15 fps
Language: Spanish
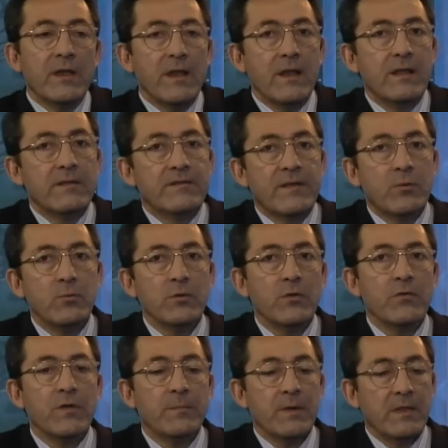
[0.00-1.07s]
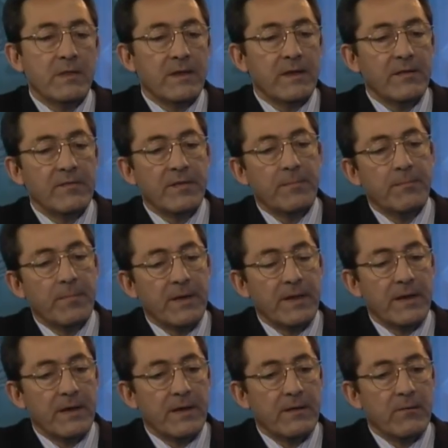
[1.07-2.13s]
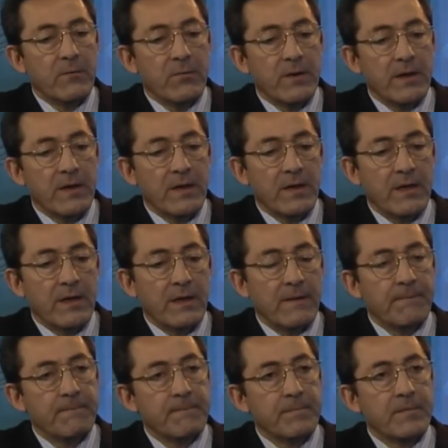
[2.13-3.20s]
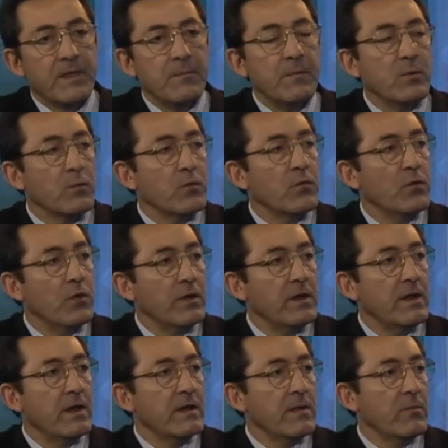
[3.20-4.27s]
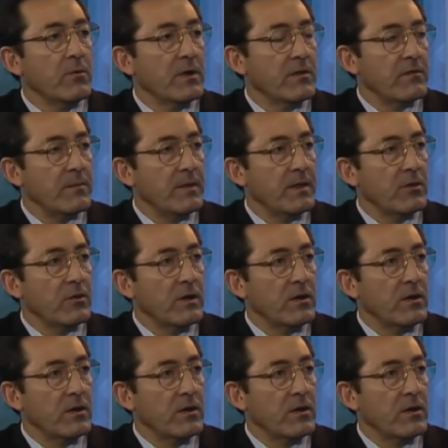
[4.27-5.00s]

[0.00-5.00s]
el segundo semestre se espera una disminución en el ritmo de crecimiento de la